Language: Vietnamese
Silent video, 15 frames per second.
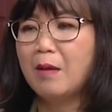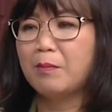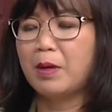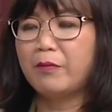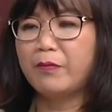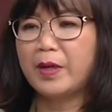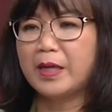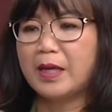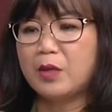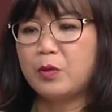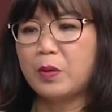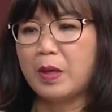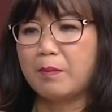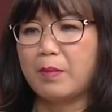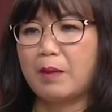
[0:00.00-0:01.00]
bởi vì cái
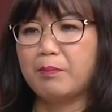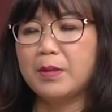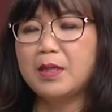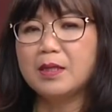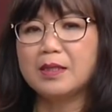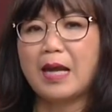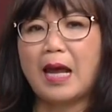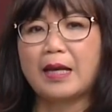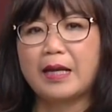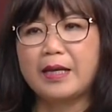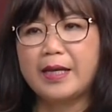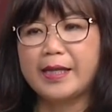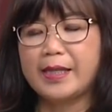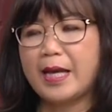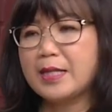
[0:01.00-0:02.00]
chuyện mà bước ra để
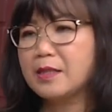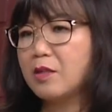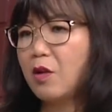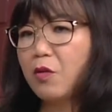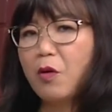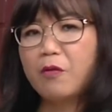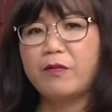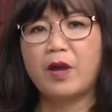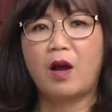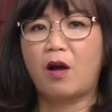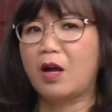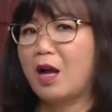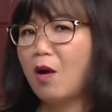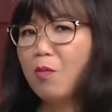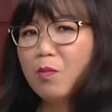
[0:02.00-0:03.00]
đi test đó đối với
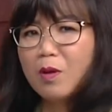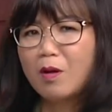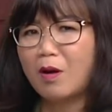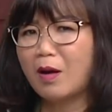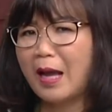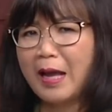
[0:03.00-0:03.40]
họ không có